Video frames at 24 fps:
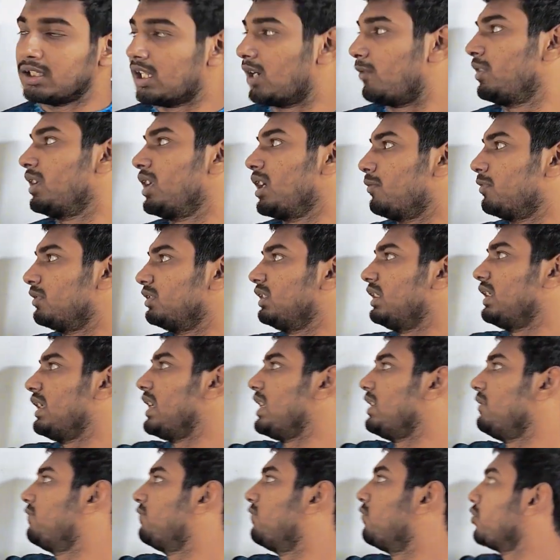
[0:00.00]
তার মানে আমাদের
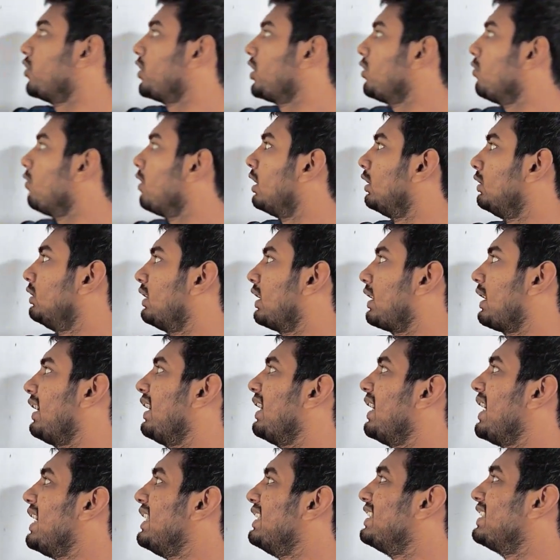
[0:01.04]
এই ফোর্টি ওয়ান দ্বারা
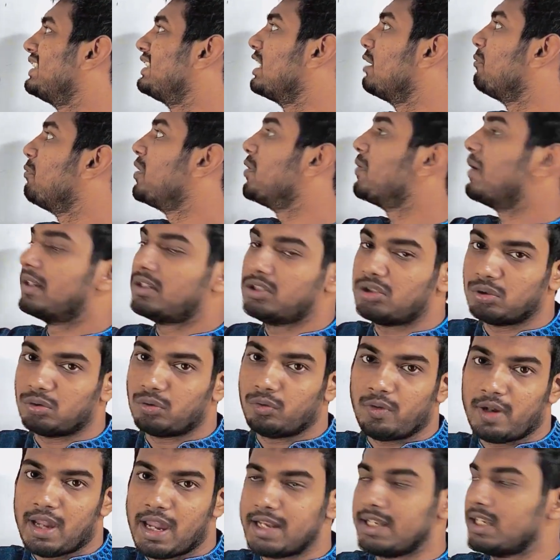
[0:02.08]
এই জিনিসটা বিভাজ্য
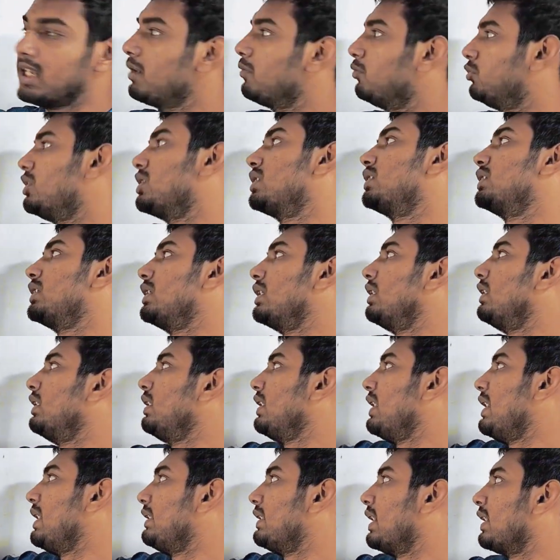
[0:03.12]
এটা বোঝাচ্ছে
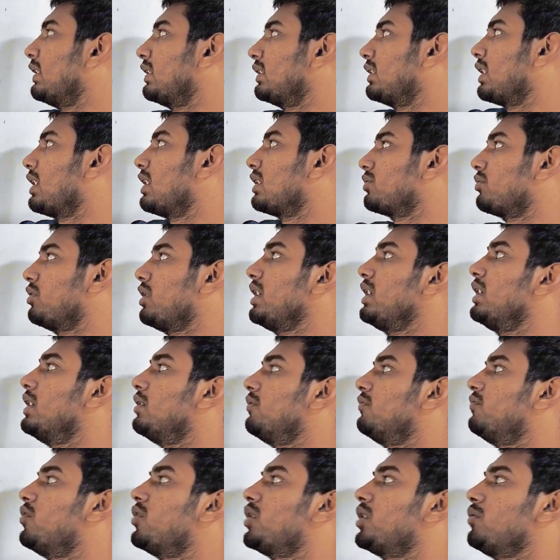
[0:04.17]
এই টানটা দ্বারা আসলে
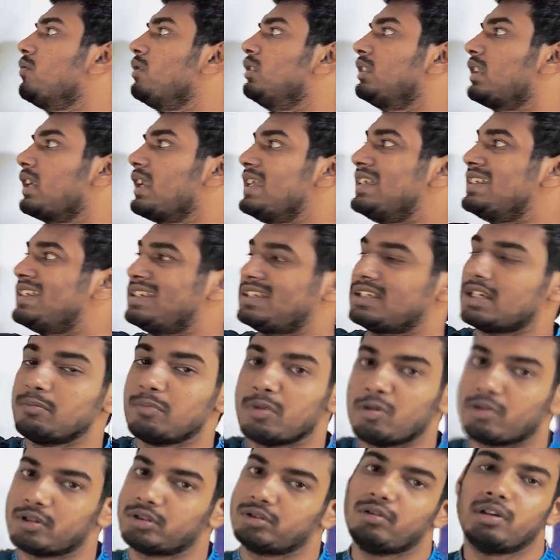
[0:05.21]
ফোর্টি ওয়ান দ্বারা এই জিনিসটা
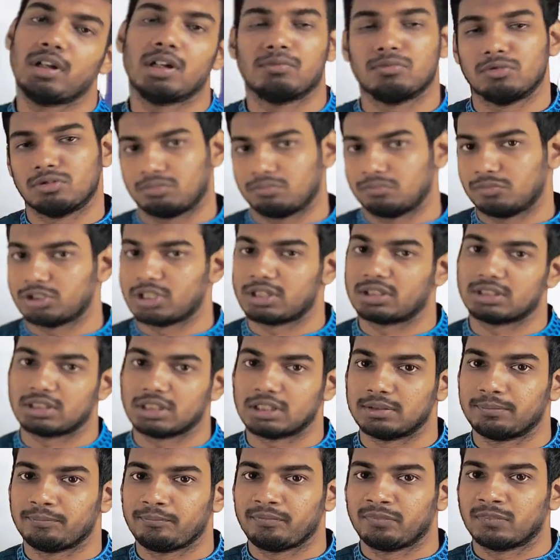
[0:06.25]
বিভাজ্য এটা
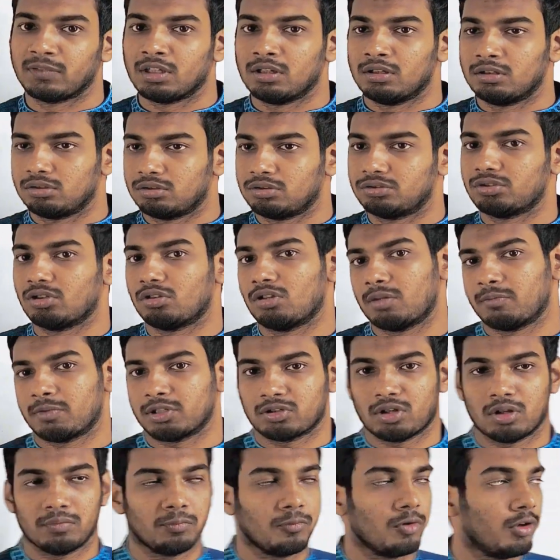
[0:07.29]
বোঝাচ্ছে তো চলো
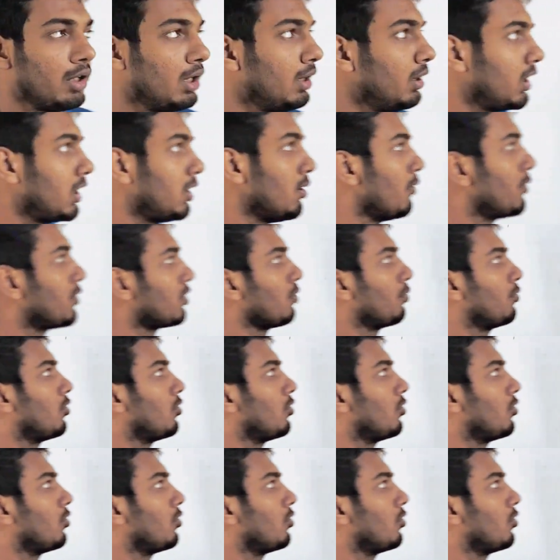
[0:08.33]
আমরা সলভ করি কীভাবে